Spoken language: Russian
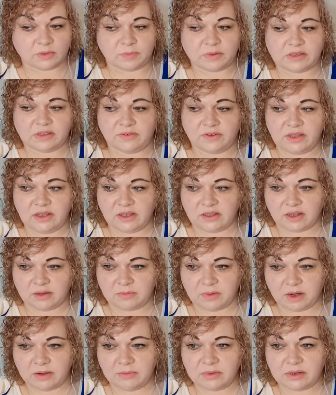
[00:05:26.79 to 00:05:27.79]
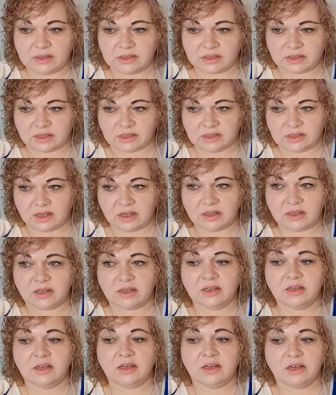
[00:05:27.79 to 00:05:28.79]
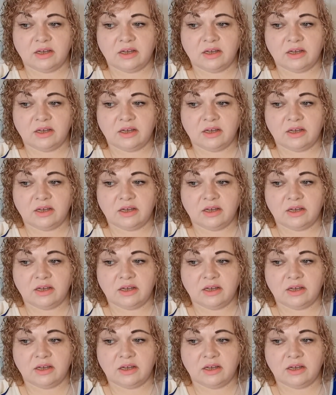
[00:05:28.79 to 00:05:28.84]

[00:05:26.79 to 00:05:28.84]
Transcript: Позвонила мама и сказала,